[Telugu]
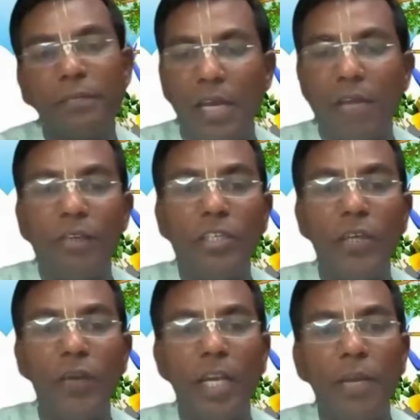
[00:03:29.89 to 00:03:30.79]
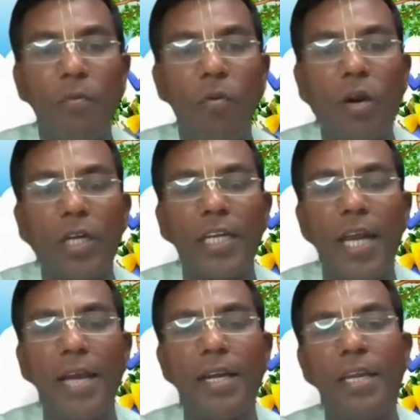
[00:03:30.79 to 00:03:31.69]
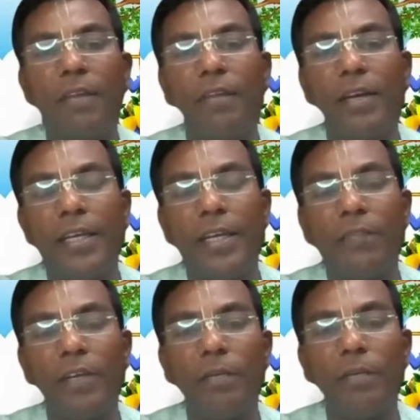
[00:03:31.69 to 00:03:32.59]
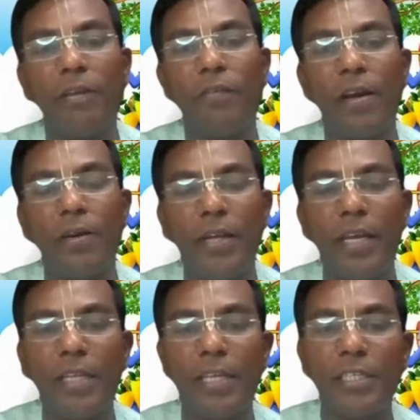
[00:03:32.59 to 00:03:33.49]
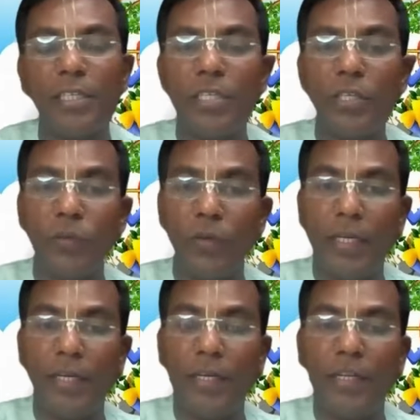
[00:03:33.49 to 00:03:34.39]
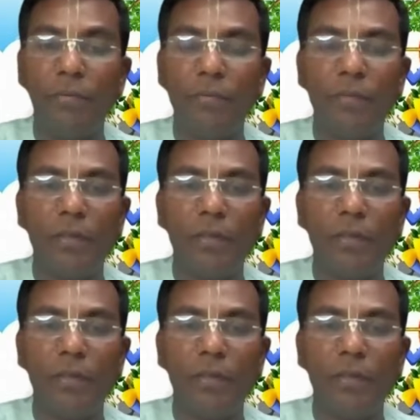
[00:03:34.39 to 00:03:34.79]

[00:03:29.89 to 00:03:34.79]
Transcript: సర్వజీవులకి మోక్షాన్ని ఇవ్వగలిగినటువంటి భగవానునే దర్శనం చేసుకోగలిగిన నేను